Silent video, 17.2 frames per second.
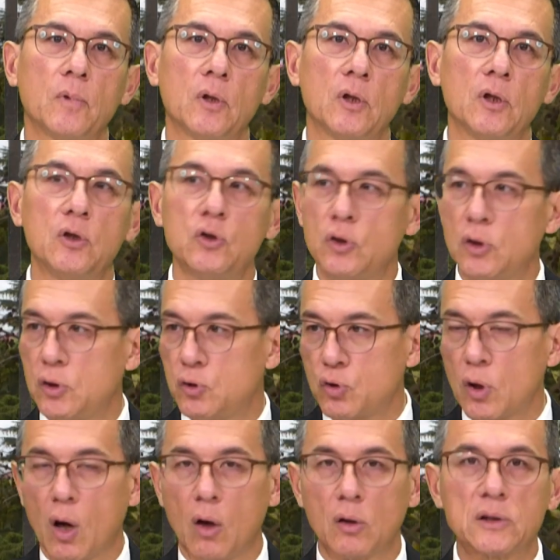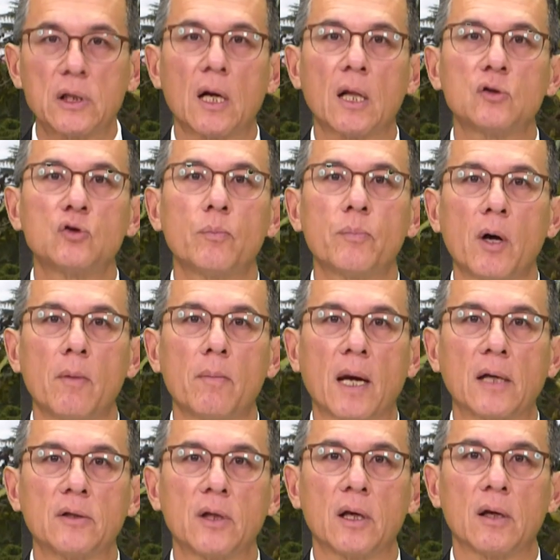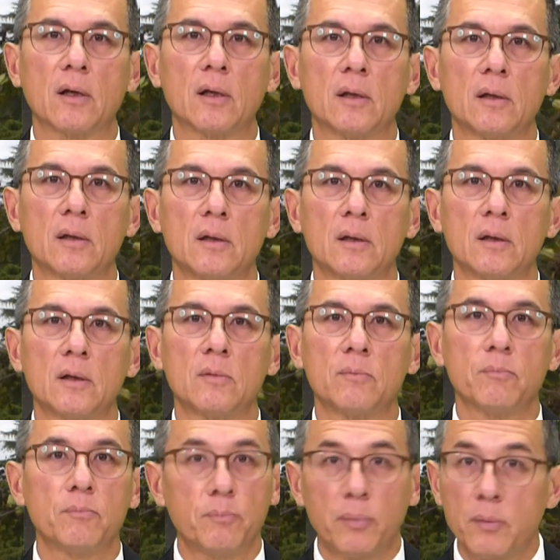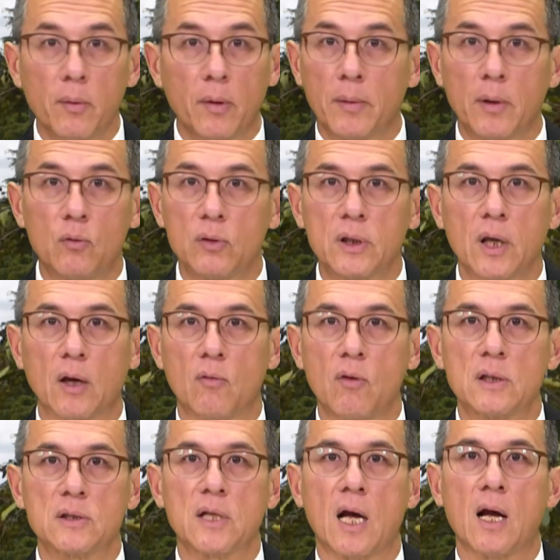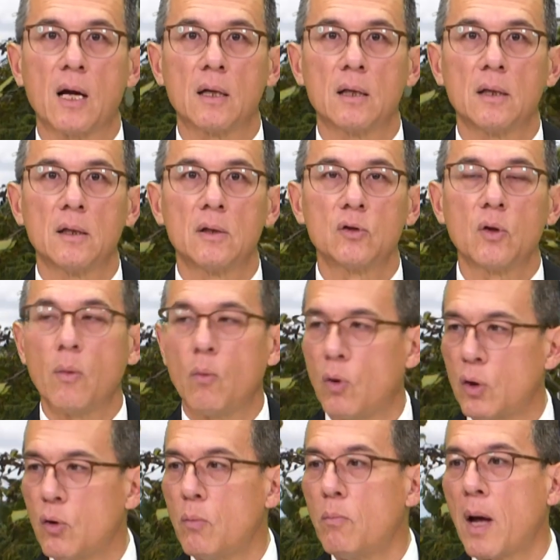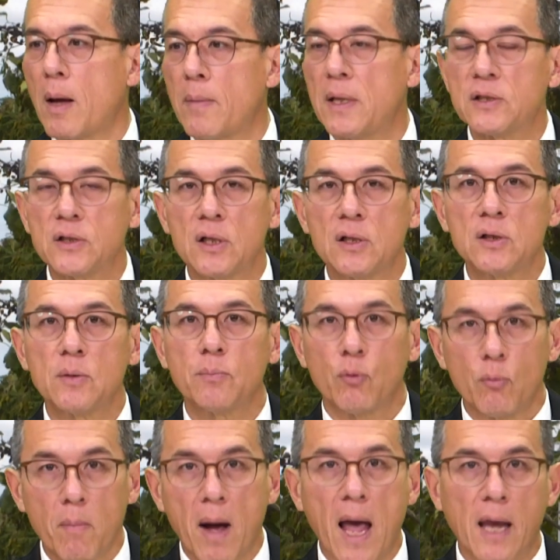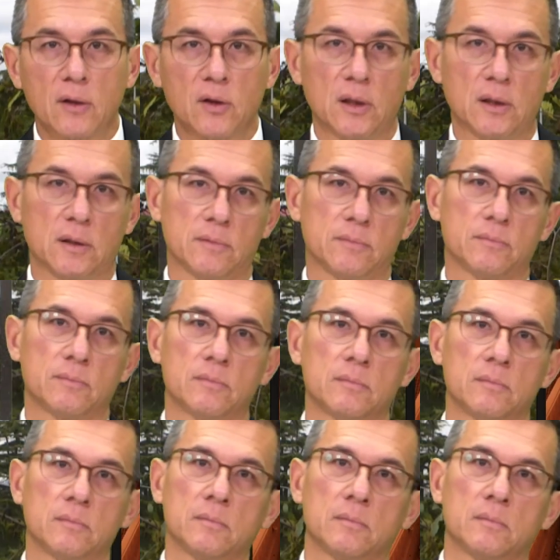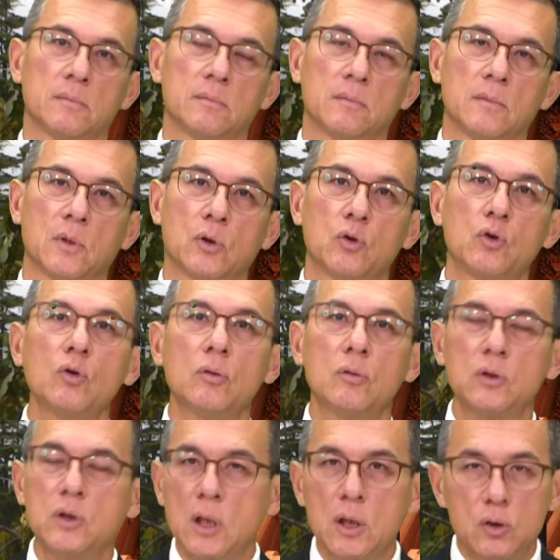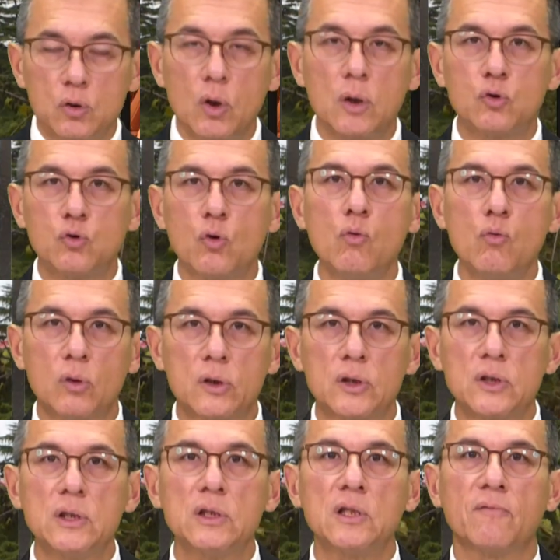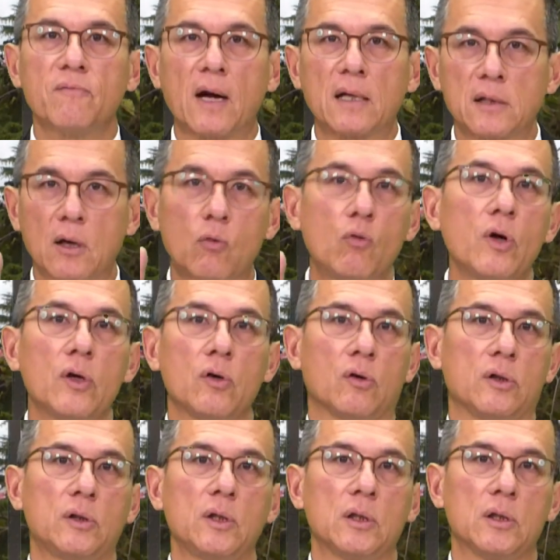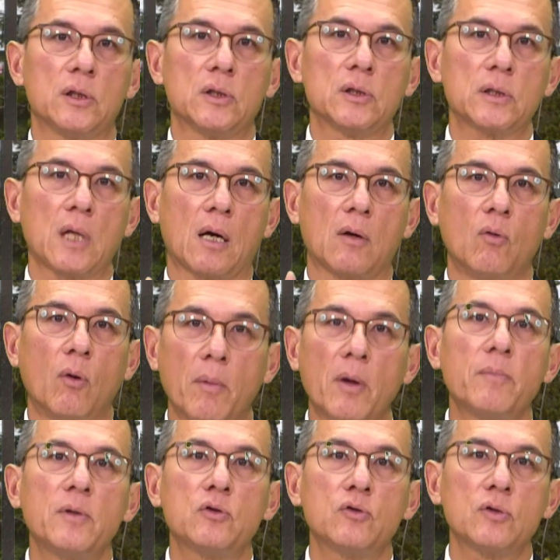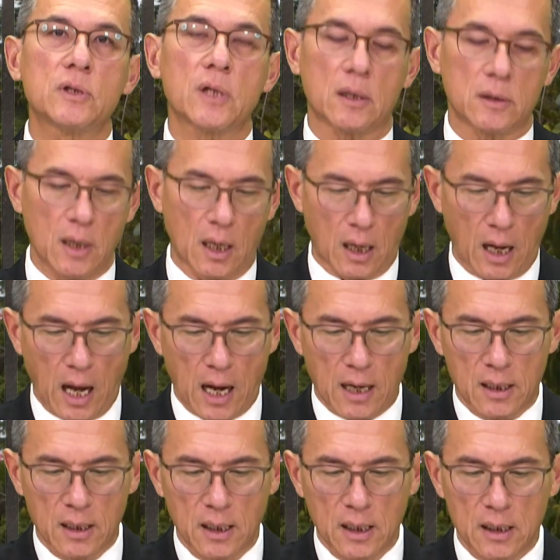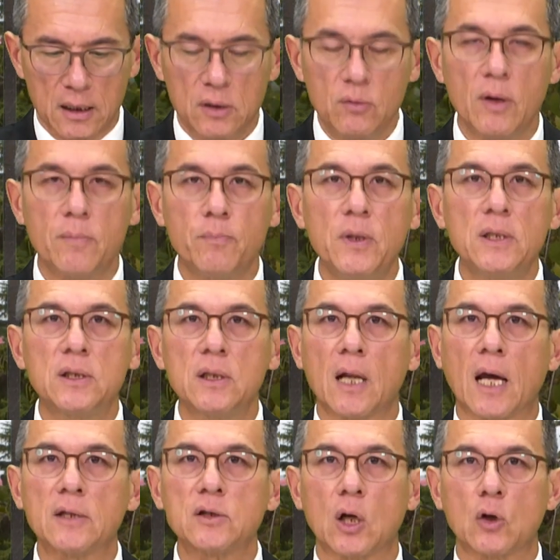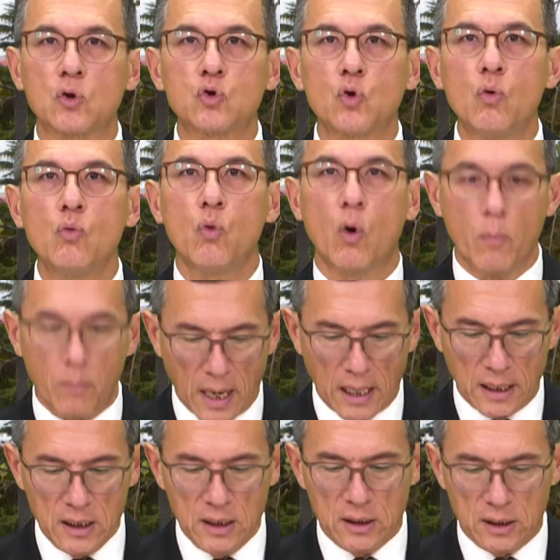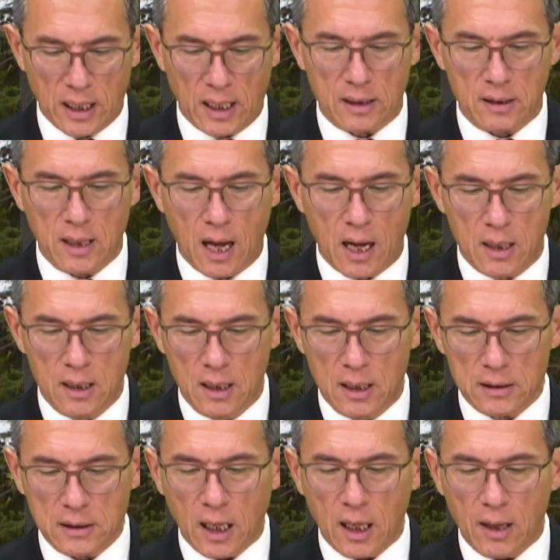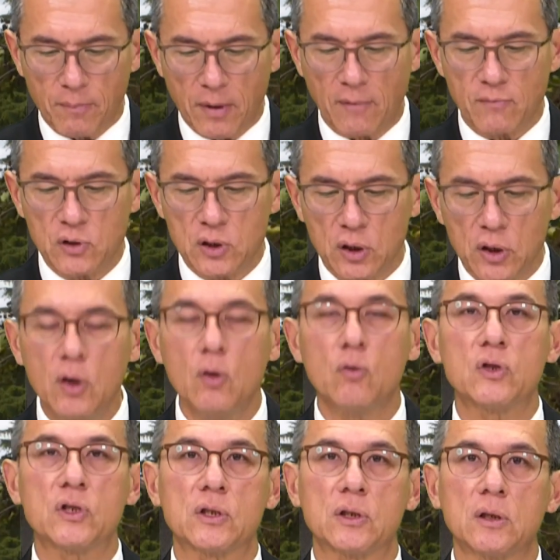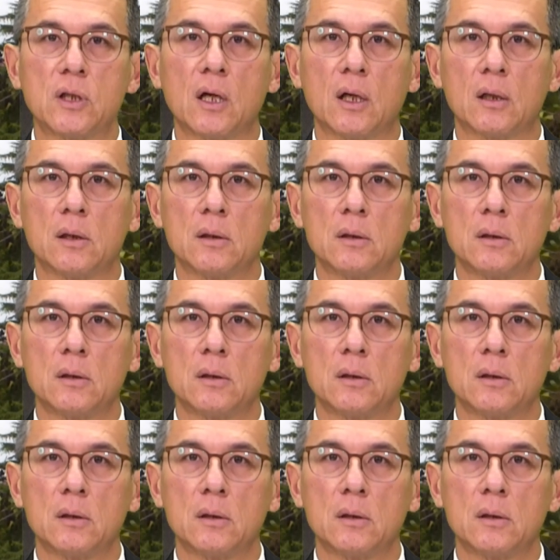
你你最好将来就不要买铁，不要买我铁矿砂，对我就慢慢甚至不卖你，就这个对中国的经济发展会有一定影响，我们必须承认哈，因为毕竟来讲，中国每一年呐，大概百分之六十的